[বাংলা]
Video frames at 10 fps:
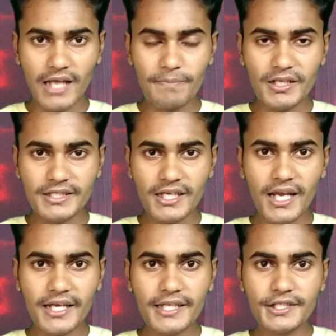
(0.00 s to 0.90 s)
আপনার
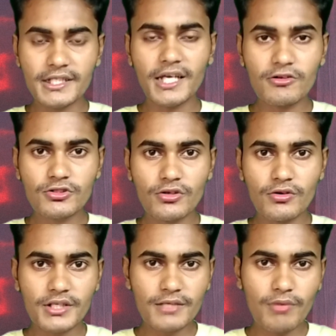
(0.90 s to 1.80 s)
জেলাকে জিতানোর জন্য
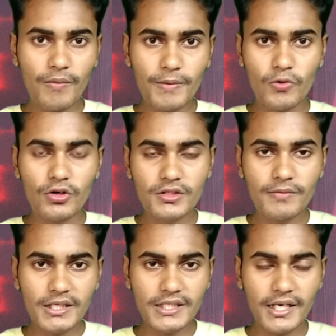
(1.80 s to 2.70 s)
কিভাবে ভোট
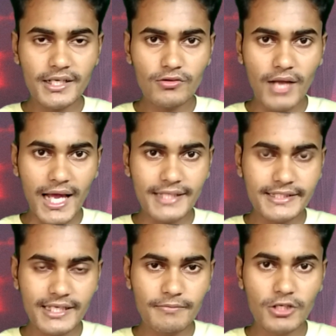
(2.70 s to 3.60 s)
দিবেন সেটা কিন্তু
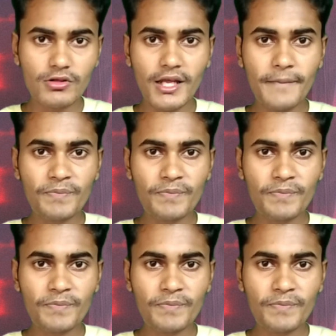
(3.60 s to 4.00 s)
আজকের ভিডিওতে